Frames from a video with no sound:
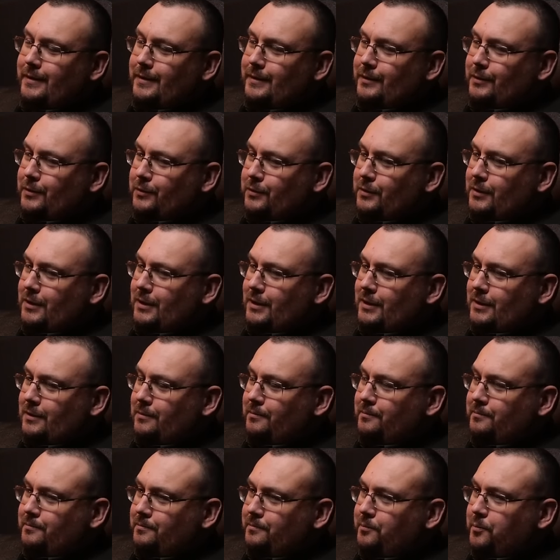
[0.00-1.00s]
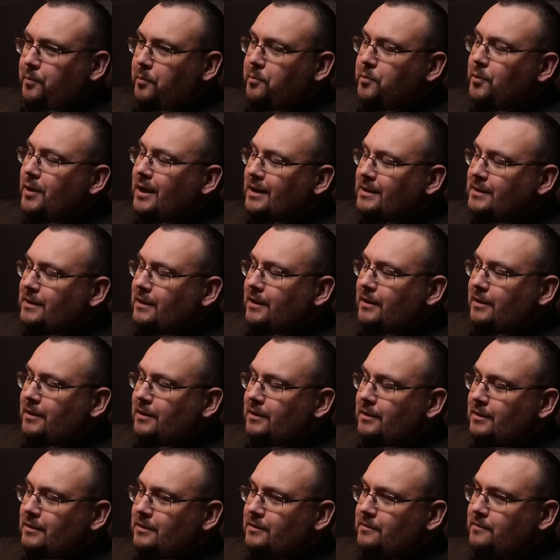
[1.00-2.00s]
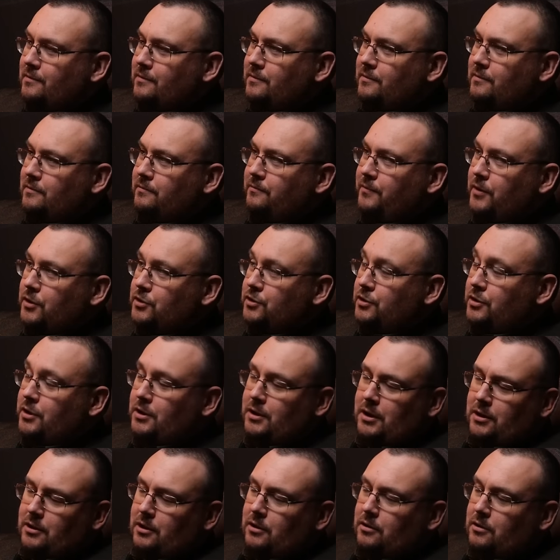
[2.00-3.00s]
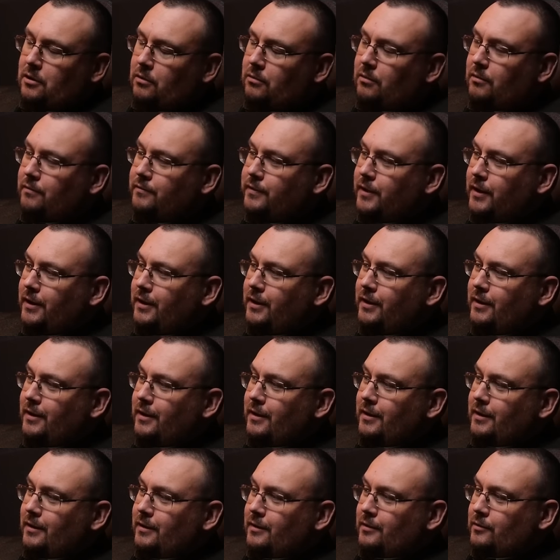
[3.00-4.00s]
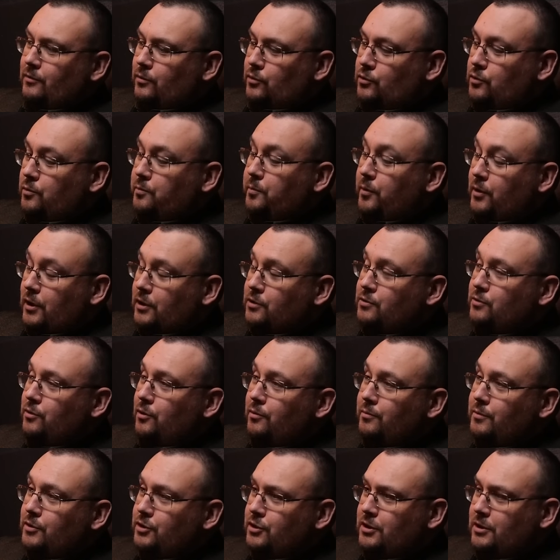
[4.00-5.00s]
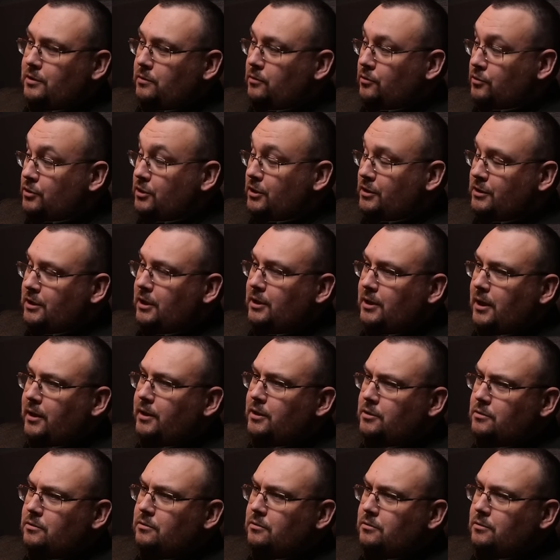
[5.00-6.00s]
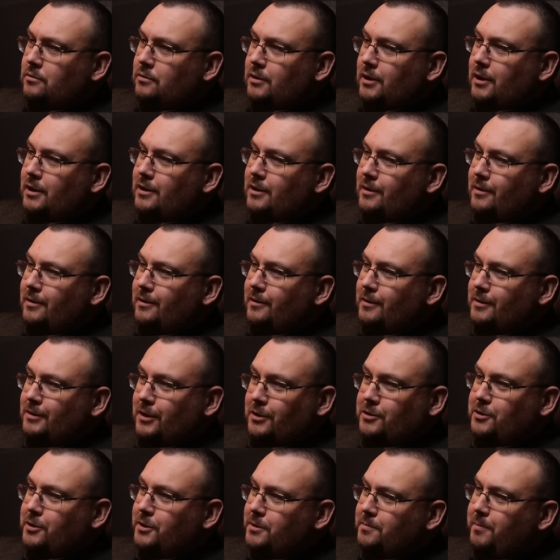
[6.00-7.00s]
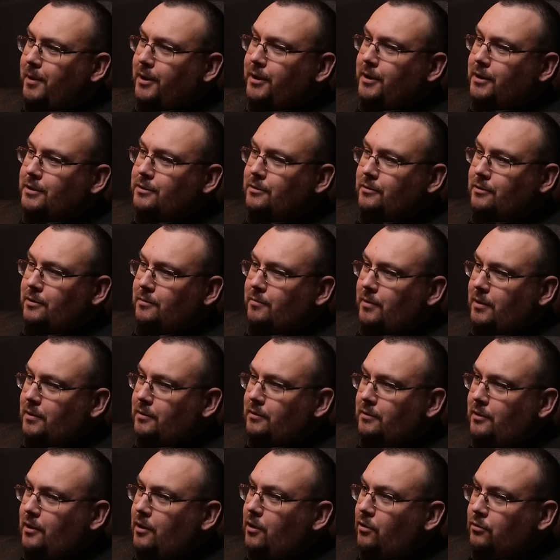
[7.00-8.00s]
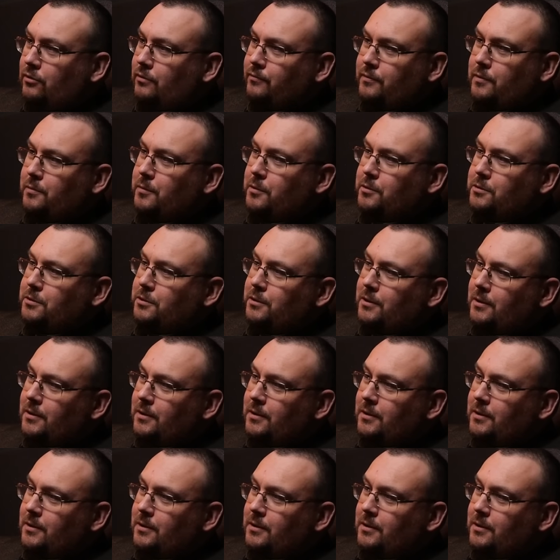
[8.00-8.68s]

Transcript: no to te populacje zwierzyny nie tylko łownej, no co pokazują czy, no czyste dane z GUS-u, tak? zacznie spadać. No chyba nie o to w tym chodzi.